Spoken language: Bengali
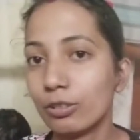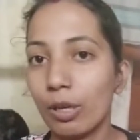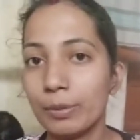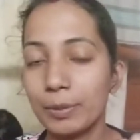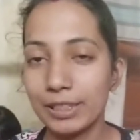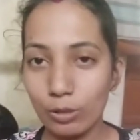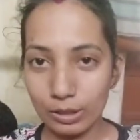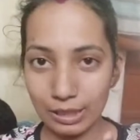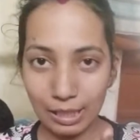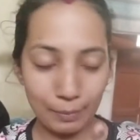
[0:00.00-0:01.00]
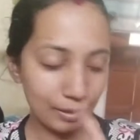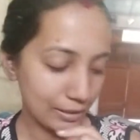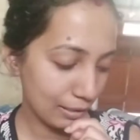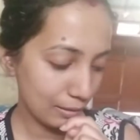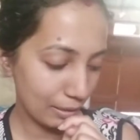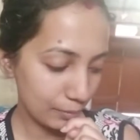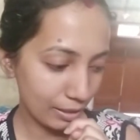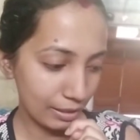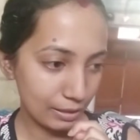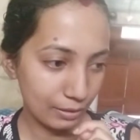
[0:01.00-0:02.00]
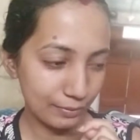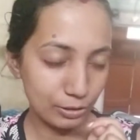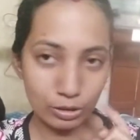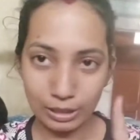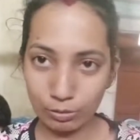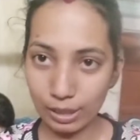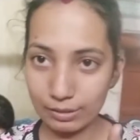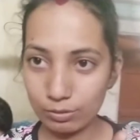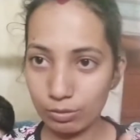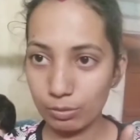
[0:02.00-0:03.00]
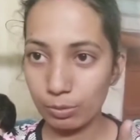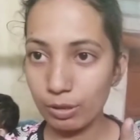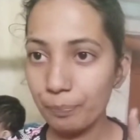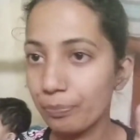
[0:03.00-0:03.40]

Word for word: তো আমি বেশি কথা না বাড়িয়ে আমি এখানে ভিডিওটা একটু কাট করব